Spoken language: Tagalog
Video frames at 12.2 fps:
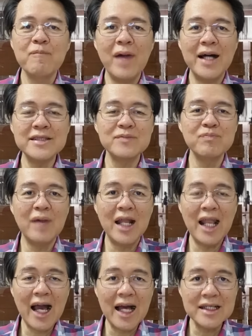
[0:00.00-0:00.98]
mas
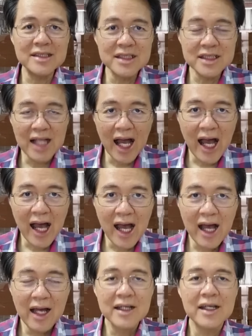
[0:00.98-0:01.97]
malakas siya
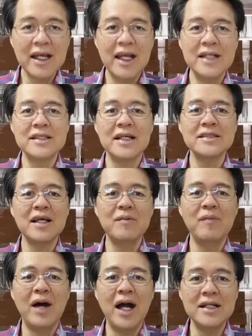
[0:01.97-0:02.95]
kaysa
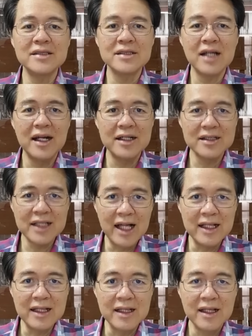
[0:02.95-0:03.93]
sa mga
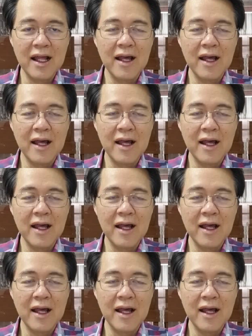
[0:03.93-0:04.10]
sartan.